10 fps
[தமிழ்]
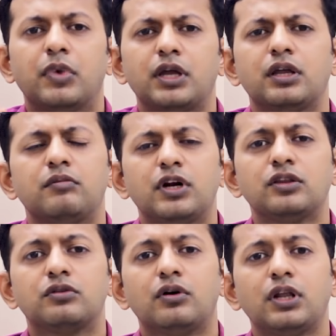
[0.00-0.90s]
பயங்கரமான
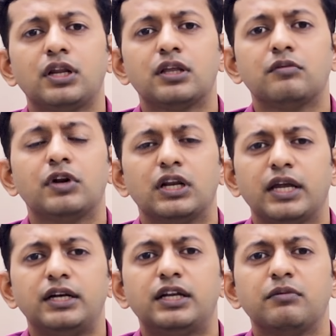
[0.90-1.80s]
தொடர் இருமல்
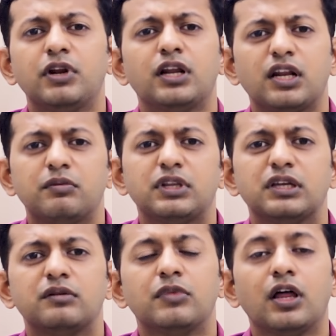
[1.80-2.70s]
நைட் டைம்லாம் நிறைய
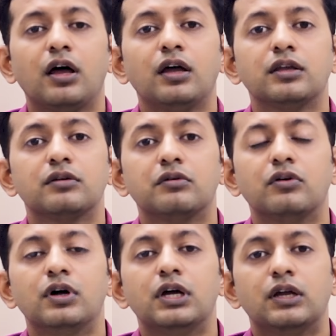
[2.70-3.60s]
பேர்த்துக்கு இருமலாக
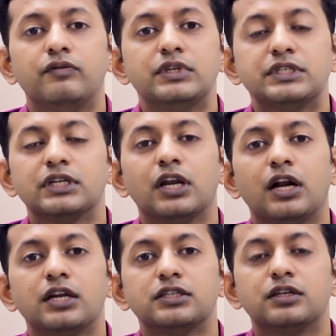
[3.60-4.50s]
இருக்கும்
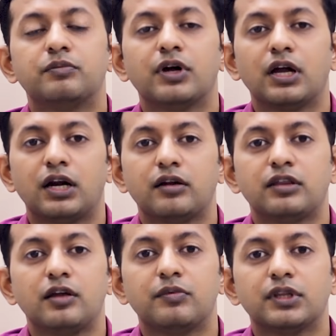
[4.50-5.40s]
பீஸிங்லாம் நினச்சிட்ருப்பாங்க
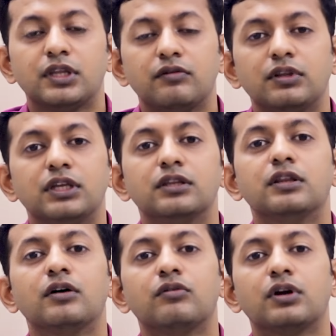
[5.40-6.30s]
கடைசியாக பார்த்தா வந்து
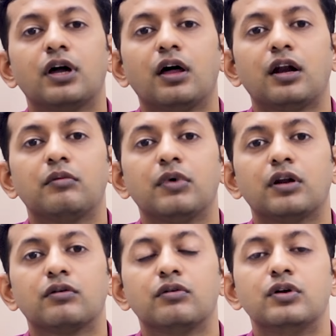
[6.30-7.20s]
இதுதான் ஒரு
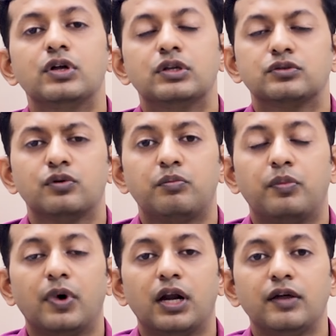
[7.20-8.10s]
காரணமாக இருக்கும் ஸோ
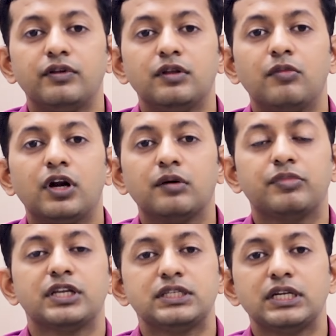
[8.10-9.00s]
பலவிதமான
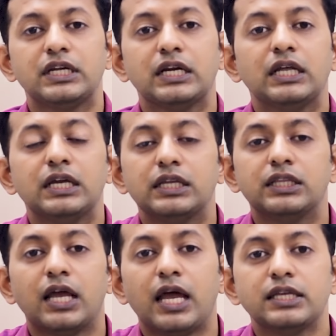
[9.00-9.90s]
பிரச்சனைகளை
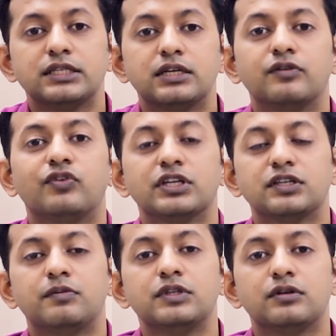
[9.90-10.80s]
இந்த ஆசிட்
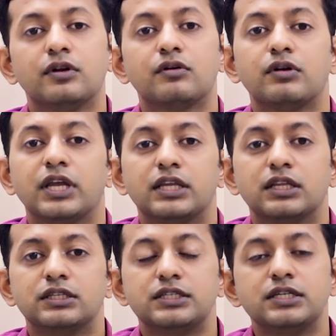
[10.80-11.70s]
ரிஃப்ளெக்ஸ் அப்படின்னு சொல்லக்கூடிய
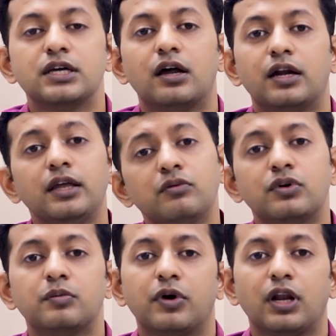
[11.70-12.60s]
இந்த ஜிஆர்டி
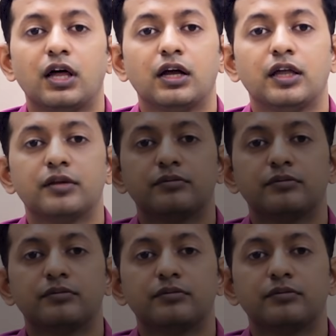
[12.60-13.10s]
உண்டு பண்ணலாங்க